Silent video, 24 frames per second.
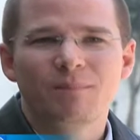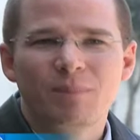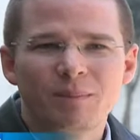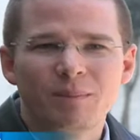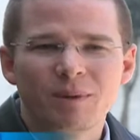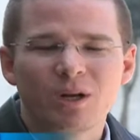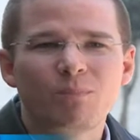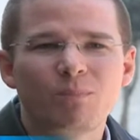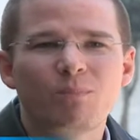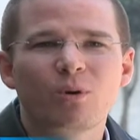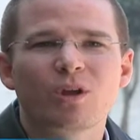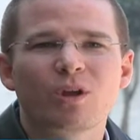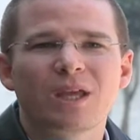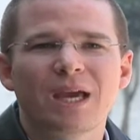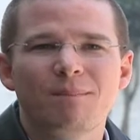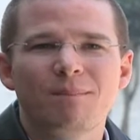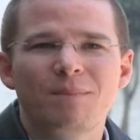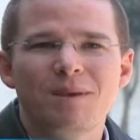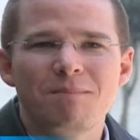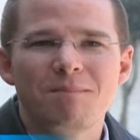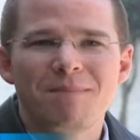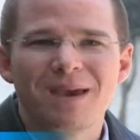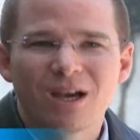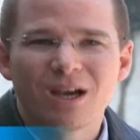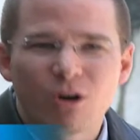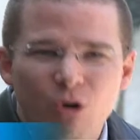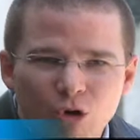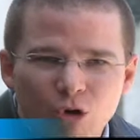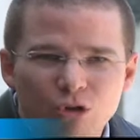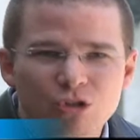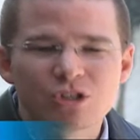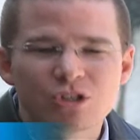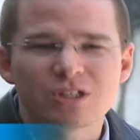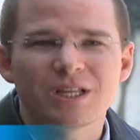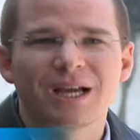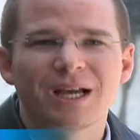Primero porque a mí me
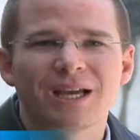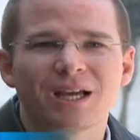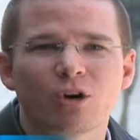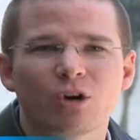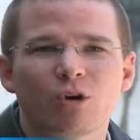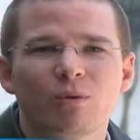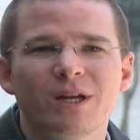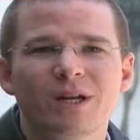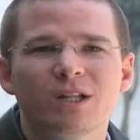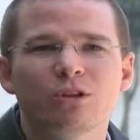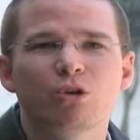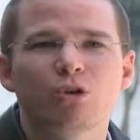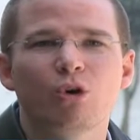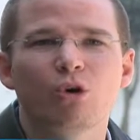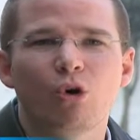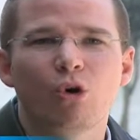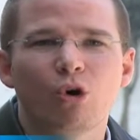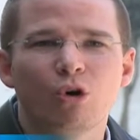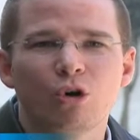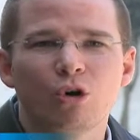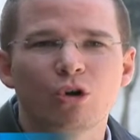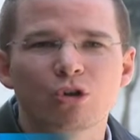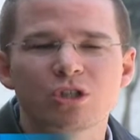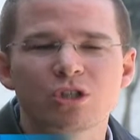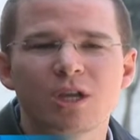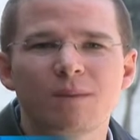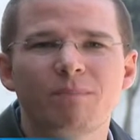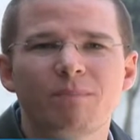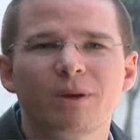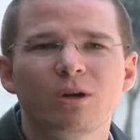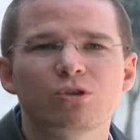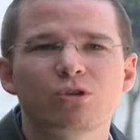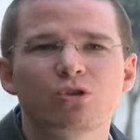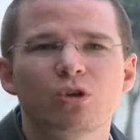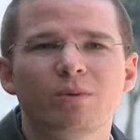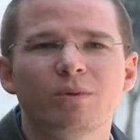consta que Roberto conoce,
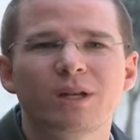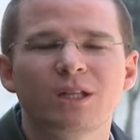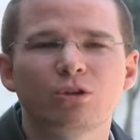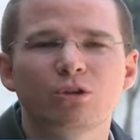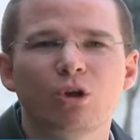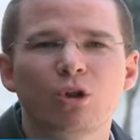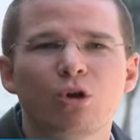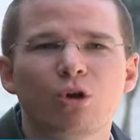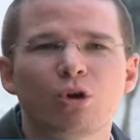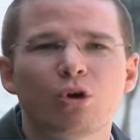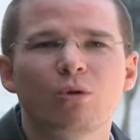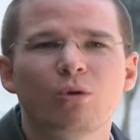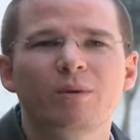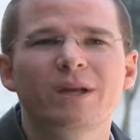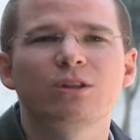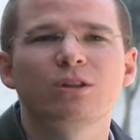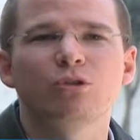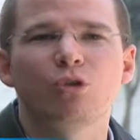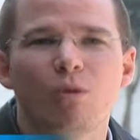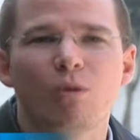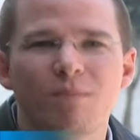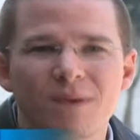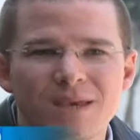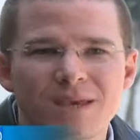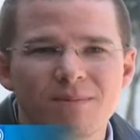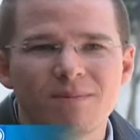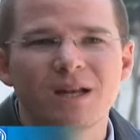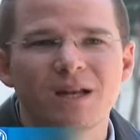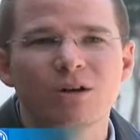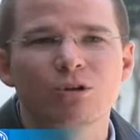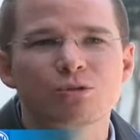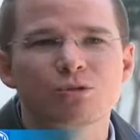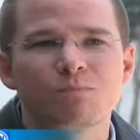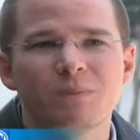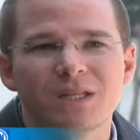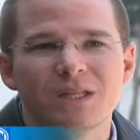pero sobre todo Roberto vive
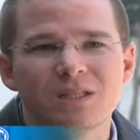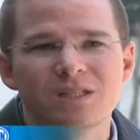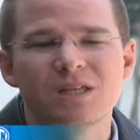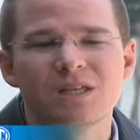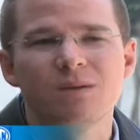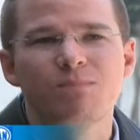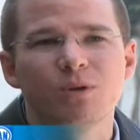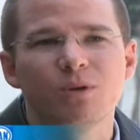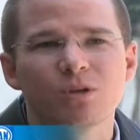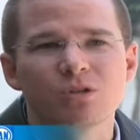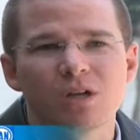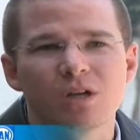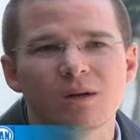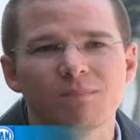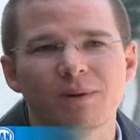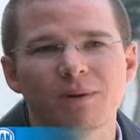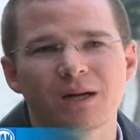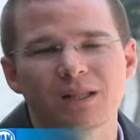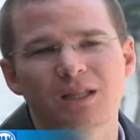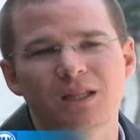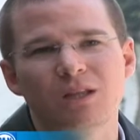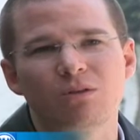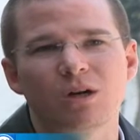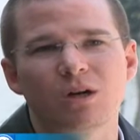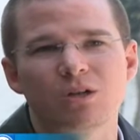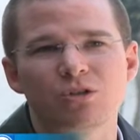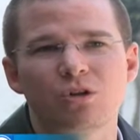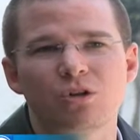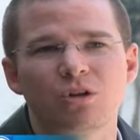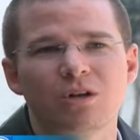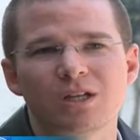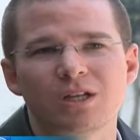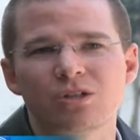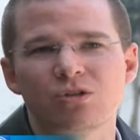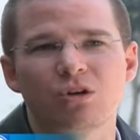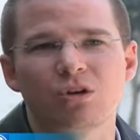los principios del Partido Acción
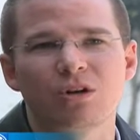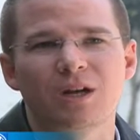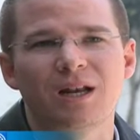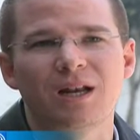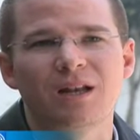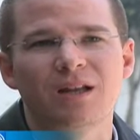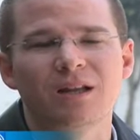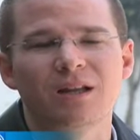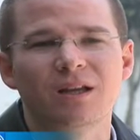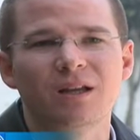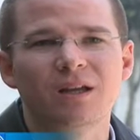Nacional.